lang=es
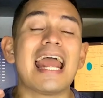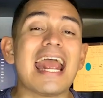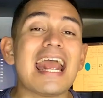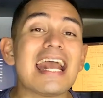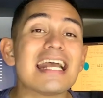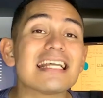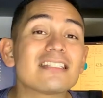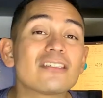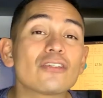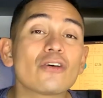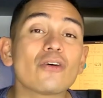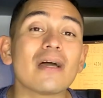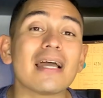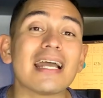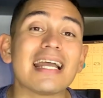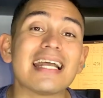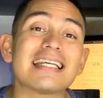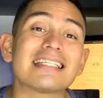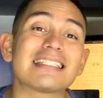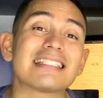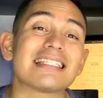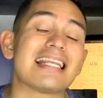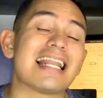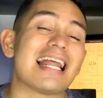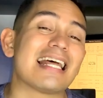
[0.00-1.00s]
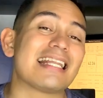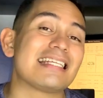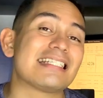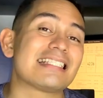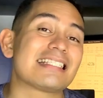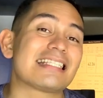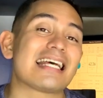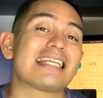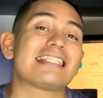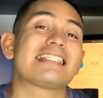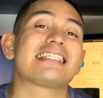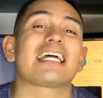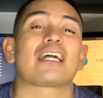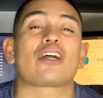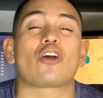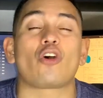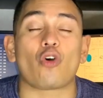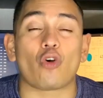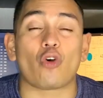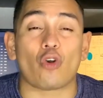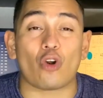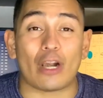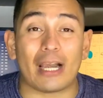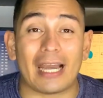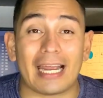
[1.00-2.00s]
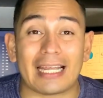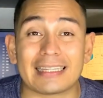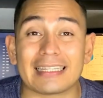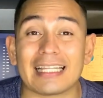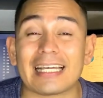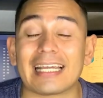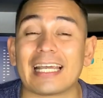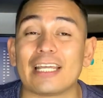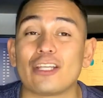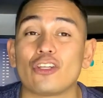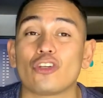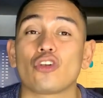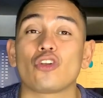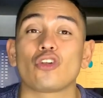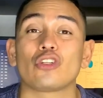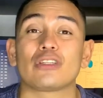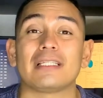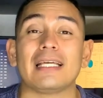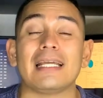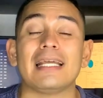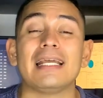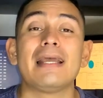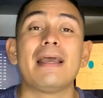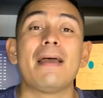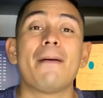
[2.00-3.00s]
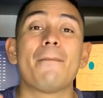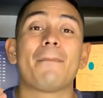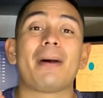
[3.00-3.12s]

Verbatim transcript: Eso es la distancia correcta que yo noté